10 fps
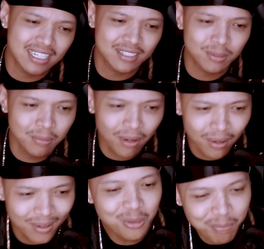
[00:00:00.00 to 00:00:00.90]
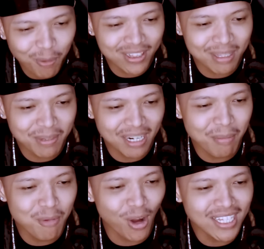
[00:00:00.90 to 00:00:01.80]
gitu bro Support Tapi
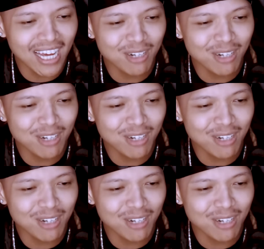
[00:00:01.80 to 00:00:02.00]
kenapa mukanya